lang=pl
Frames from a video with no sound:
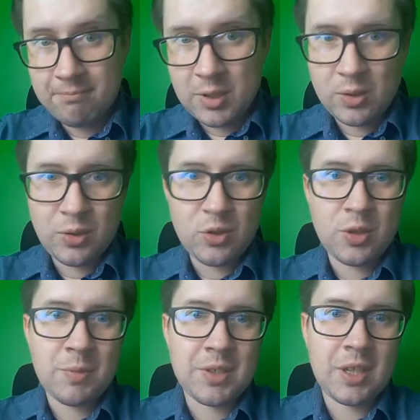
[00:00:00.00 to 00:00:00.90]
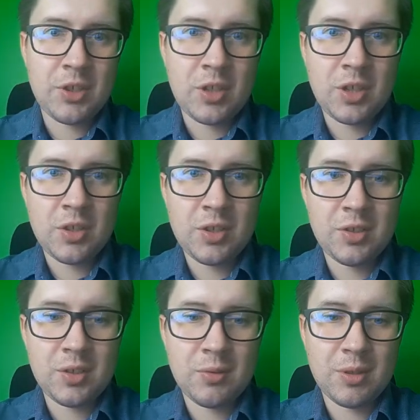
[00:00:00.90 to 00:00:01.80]
bez konieczności płacenia
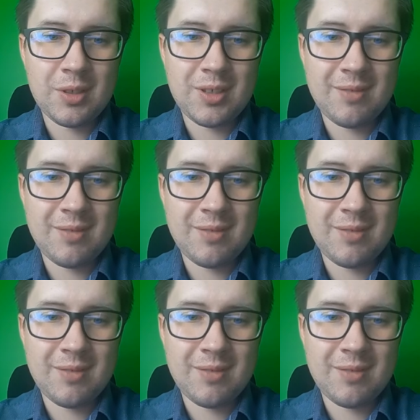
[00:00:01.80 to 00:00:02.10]
4000 zł.